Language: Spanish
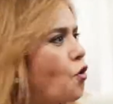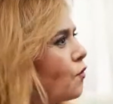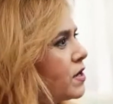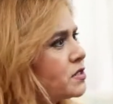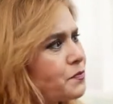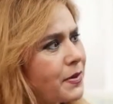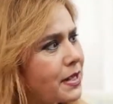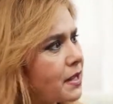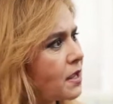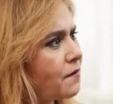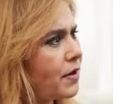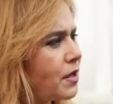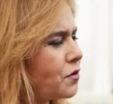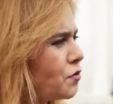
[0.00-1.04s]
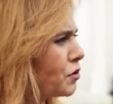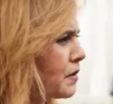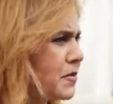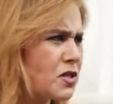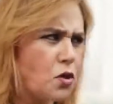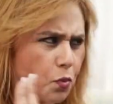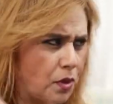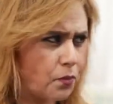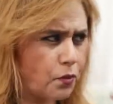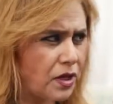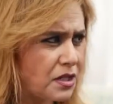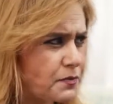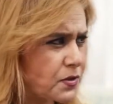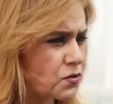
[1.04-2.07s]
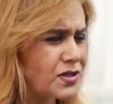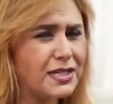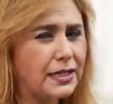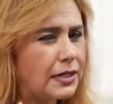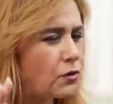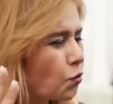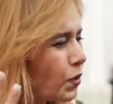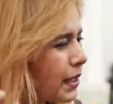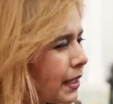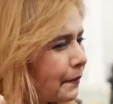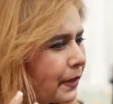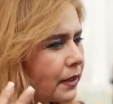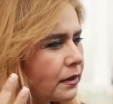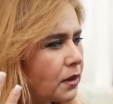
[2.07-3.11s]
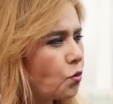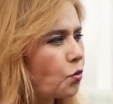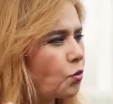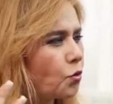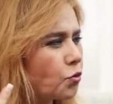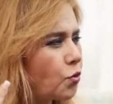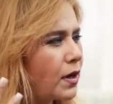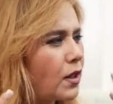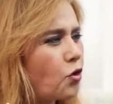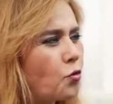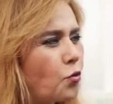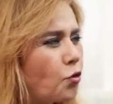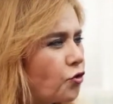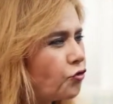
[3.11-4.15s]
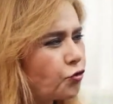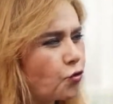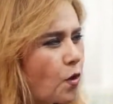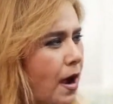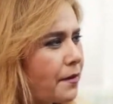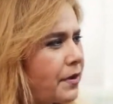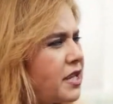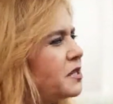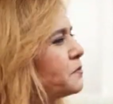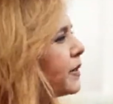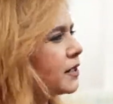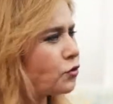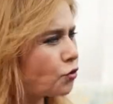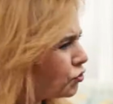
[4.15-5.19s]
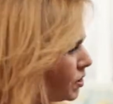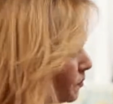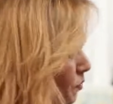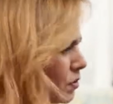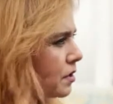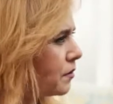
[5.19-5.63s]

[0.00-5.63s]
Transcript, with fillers: o es para cabello, también se lo pueden poner las personas que tienen únicamente un ondulado muy suave? ¿Es para todo tipo de